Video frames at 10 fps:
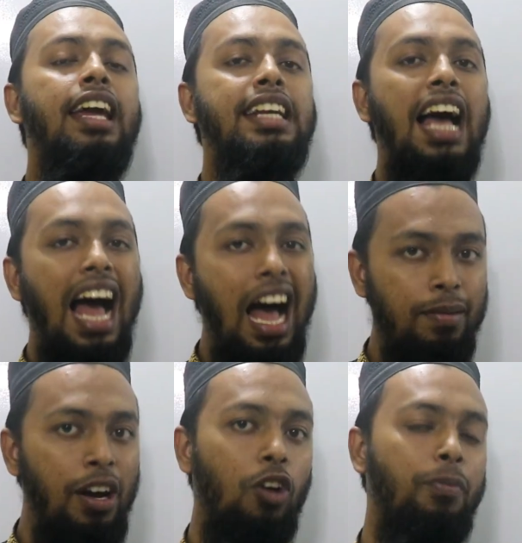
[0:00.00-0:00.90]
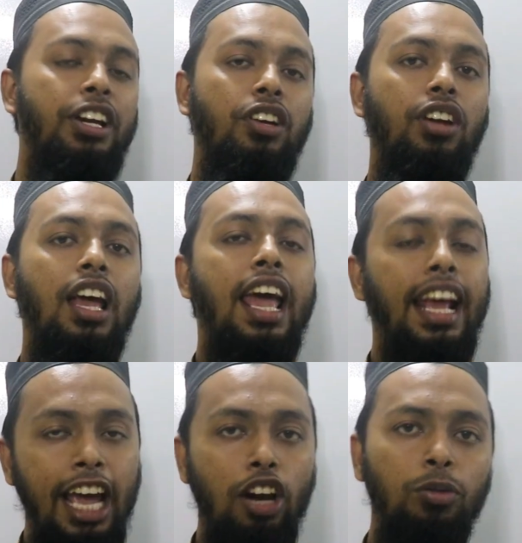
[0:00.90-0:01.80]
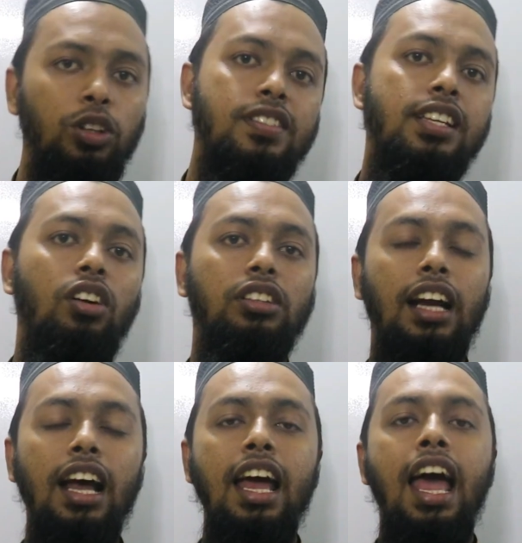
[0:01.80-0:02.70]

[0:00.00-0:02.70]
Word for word: এটা আমার অপিনিয়ন কেন বলতেছি কথাটা